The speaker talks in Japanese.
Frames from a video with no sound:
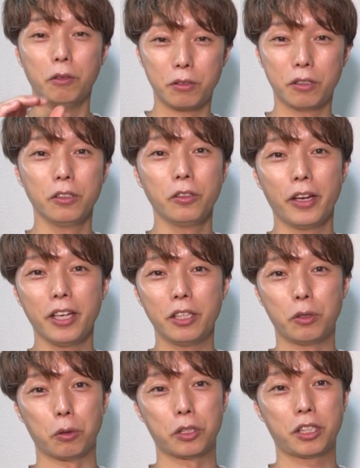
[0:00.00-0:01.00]
普通の演
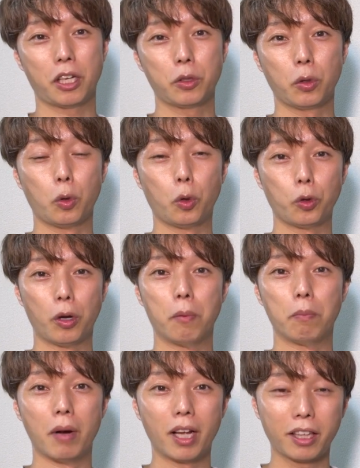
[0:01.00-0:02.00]
技をした人のことは
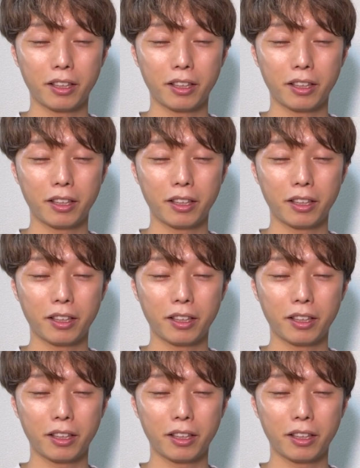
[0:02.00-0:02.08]
全